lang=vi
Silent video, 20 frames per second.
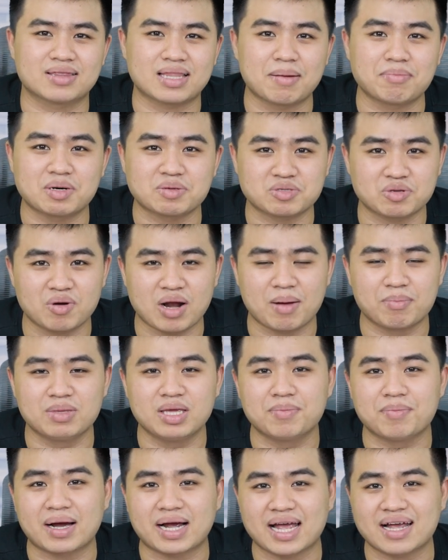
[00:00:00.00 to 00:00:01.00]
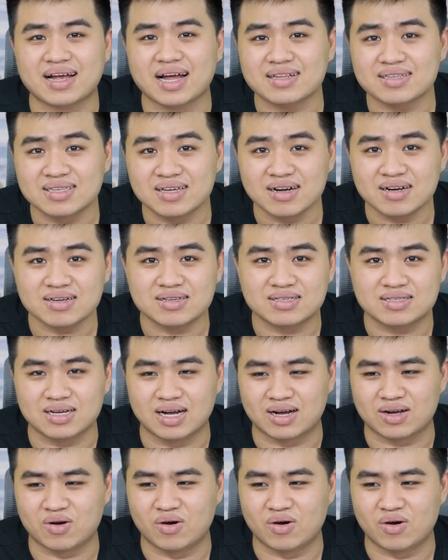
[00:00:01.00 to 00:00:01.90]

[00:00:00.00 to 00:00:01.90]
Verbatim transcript: 865 nhưng mà cái cách thức Ờ,